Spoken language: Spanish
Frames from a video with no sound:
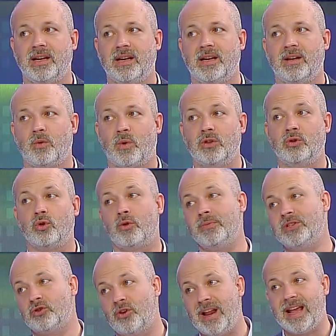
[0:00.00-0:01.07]
eh, cuando
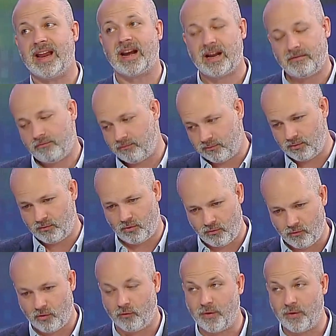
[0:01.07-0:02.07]
comenzó la guerra con,